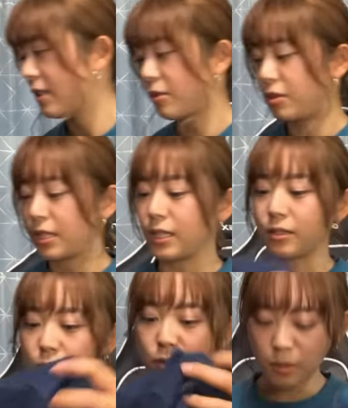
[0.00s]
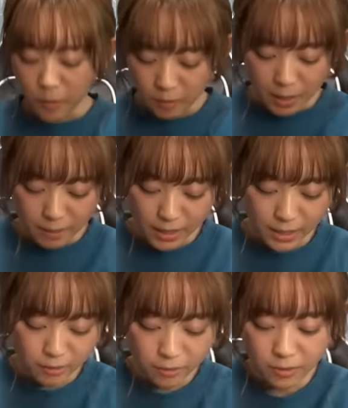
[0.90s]
こちらですよこれもまあ
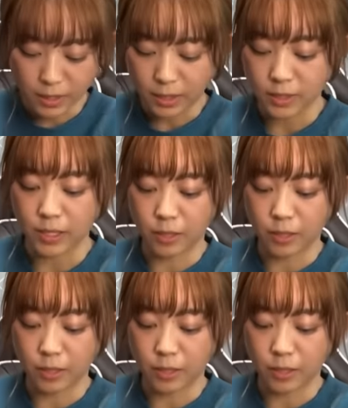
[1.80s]
メリノウールなんですけ